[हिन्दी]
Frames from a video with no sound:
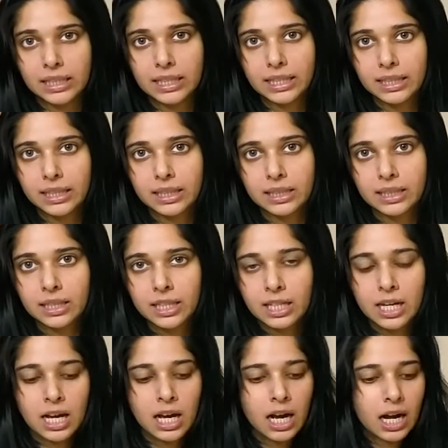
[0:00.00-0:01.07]
करेंगे
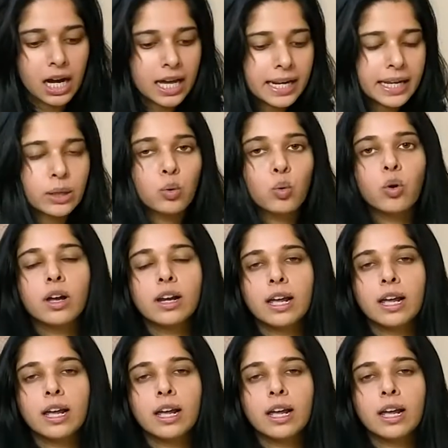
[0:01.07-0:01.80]
हर एक गूगल